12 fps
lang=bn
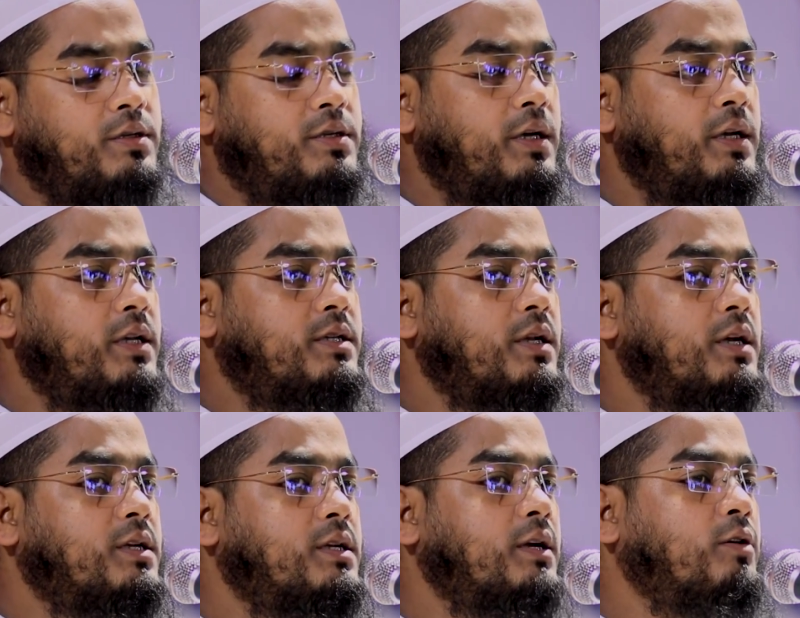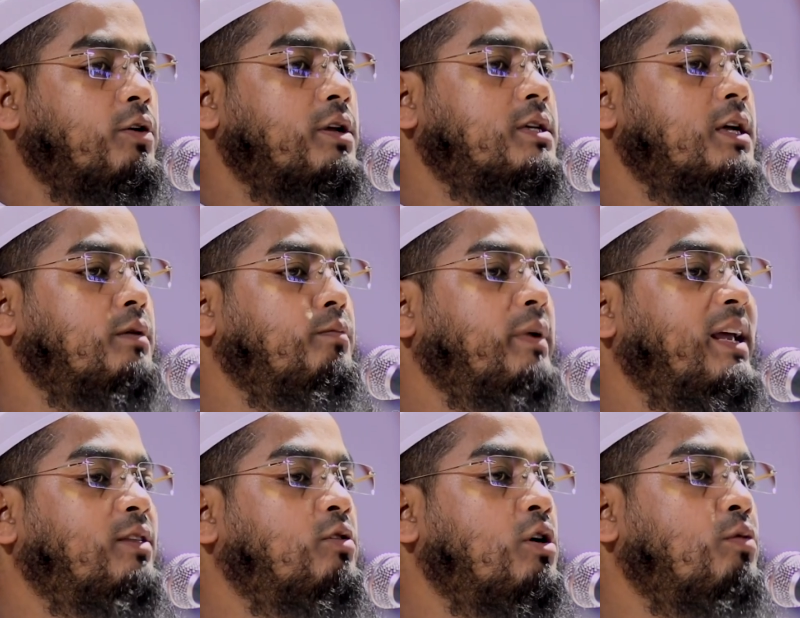যিনি সৃষ্টি করেছেন
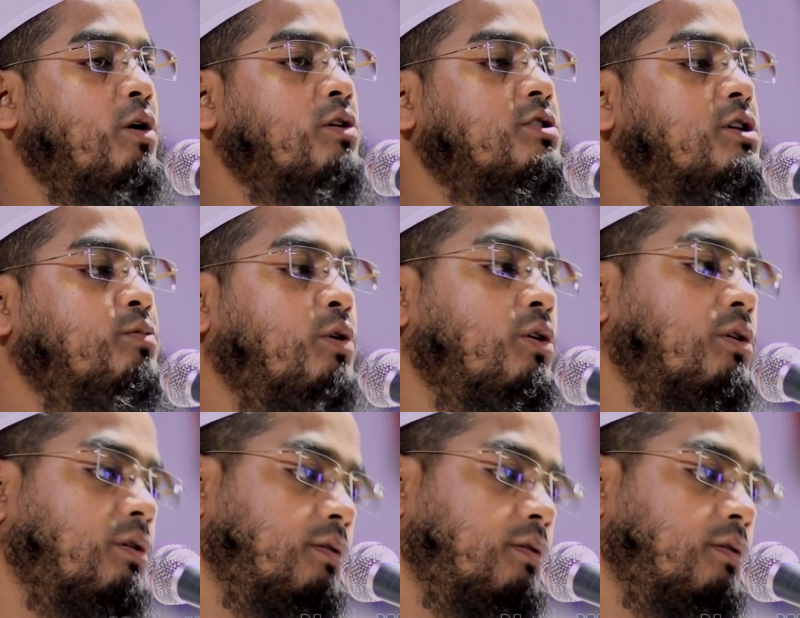মৃত এবং জীবন